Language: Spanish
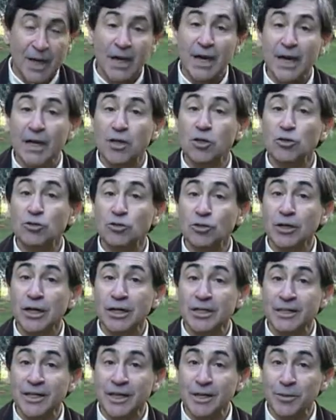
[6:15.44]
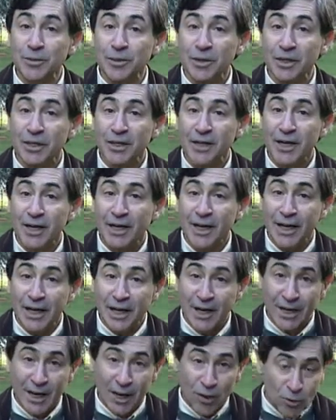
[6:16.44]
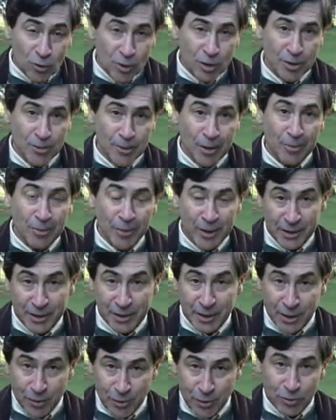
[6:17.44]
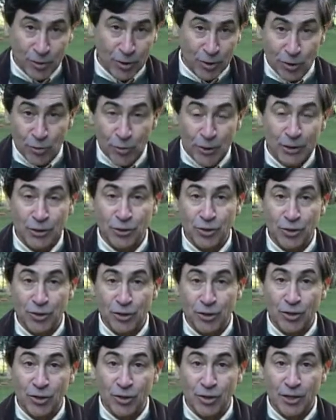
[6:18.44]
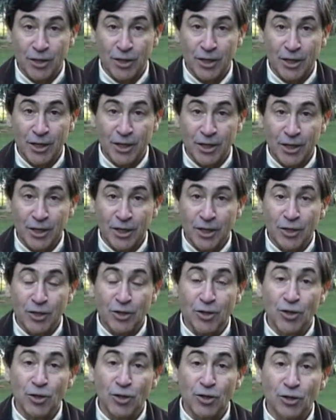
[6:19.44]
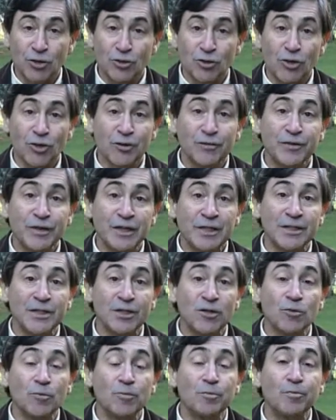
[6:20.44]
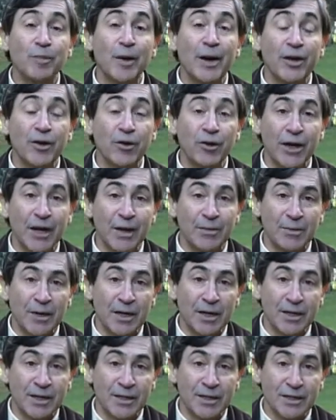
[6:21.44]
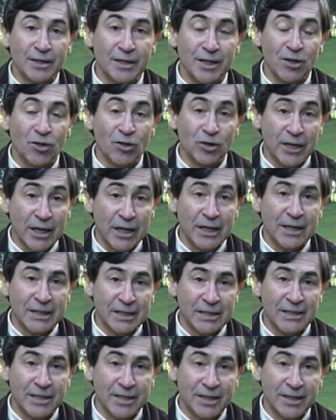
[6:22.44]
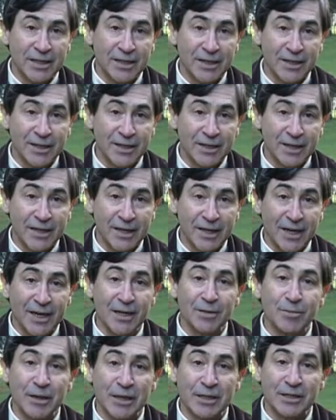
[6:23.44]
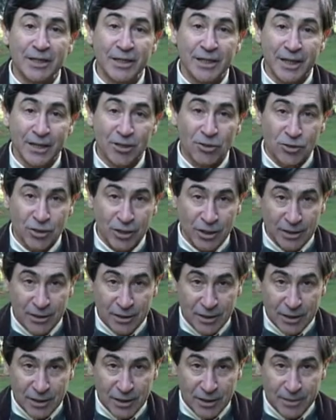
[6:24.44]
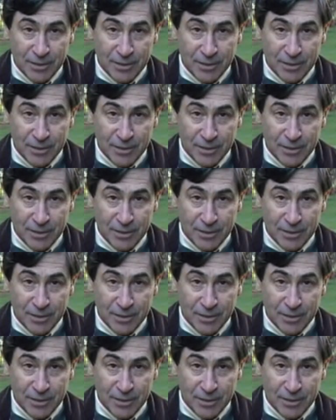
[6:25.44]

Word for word: El doctor Acerbi en la última parte de nuestro encuentro de hoy, nos ofrece un panorama de lo que hay que hacer en materia docente.